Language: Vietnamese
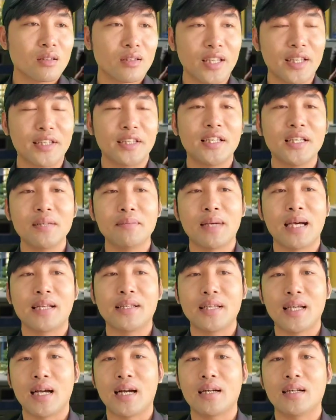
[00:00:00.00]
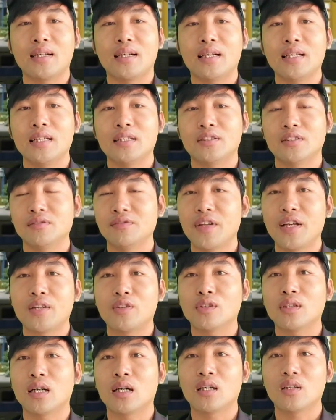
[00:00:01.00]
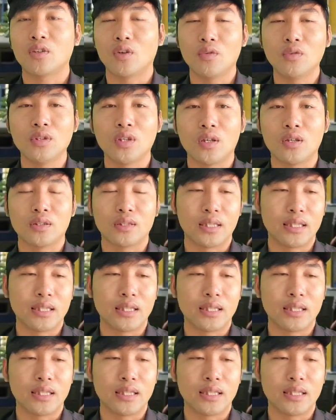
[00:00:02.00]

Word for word: thì khi mà anh nhận cái sự việc của thân chủ rồi